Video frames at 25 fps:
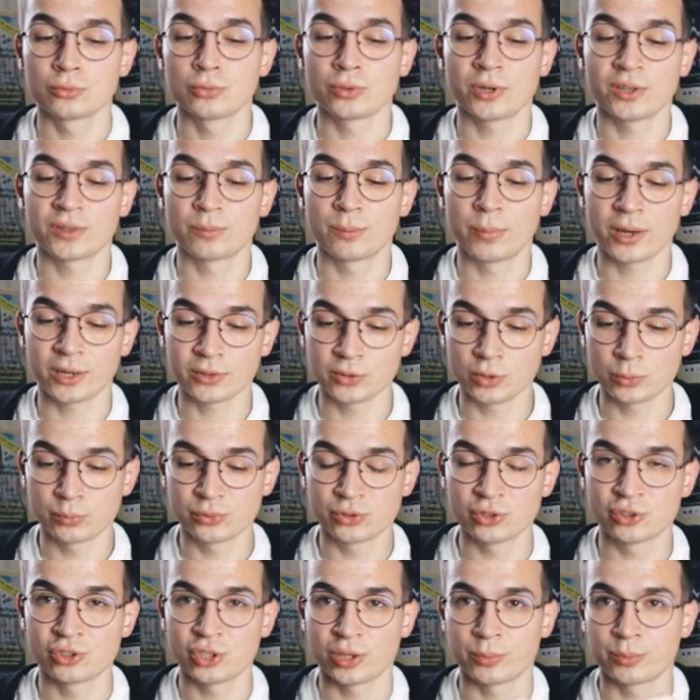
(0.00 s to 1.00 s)
która jest bardzo
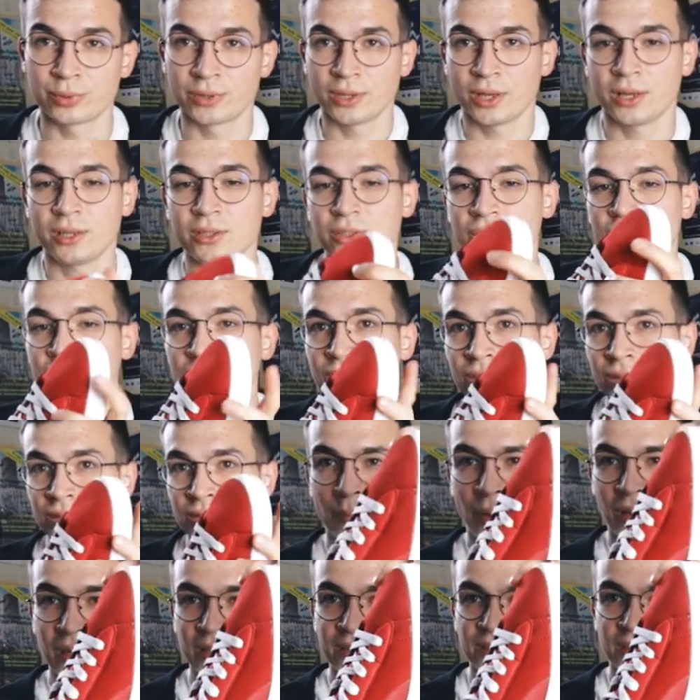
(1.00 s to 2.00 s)
przyczepna i
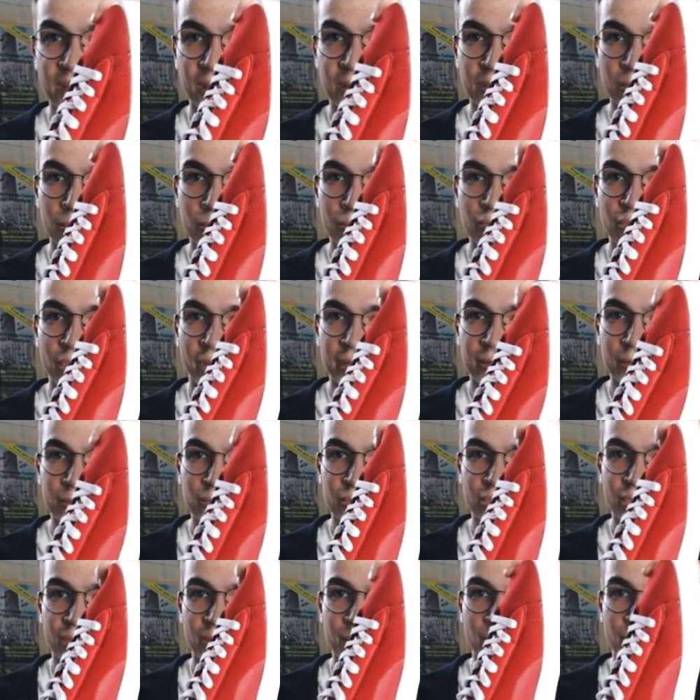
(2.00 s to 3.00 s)
palce
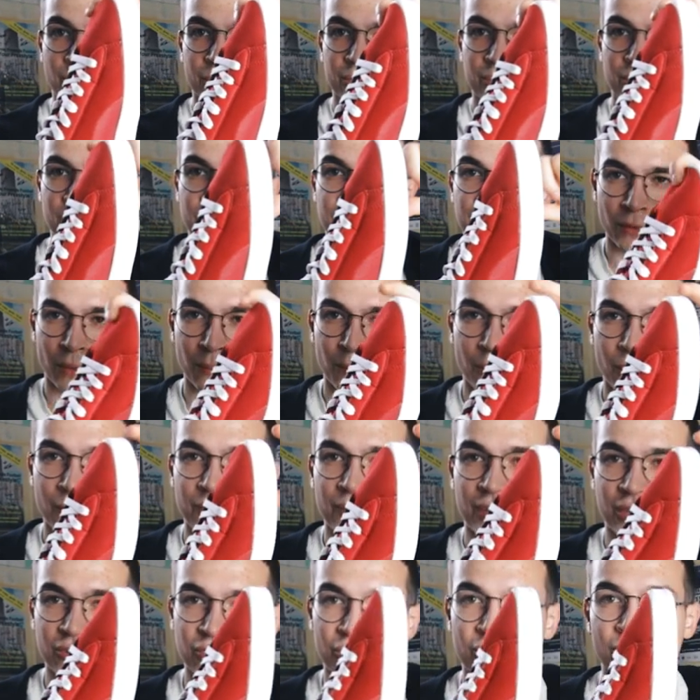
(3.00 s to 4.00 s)
ruszają się pod tą
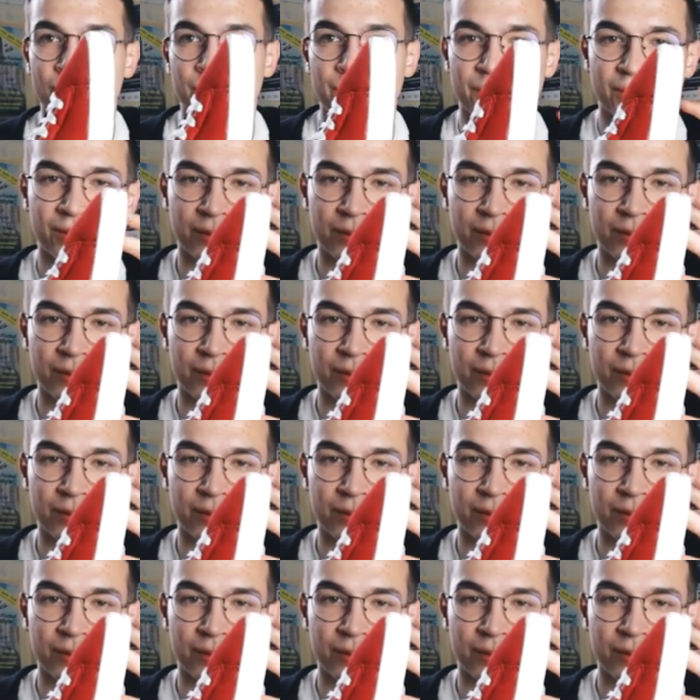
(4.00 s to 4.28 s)
powierzchnią,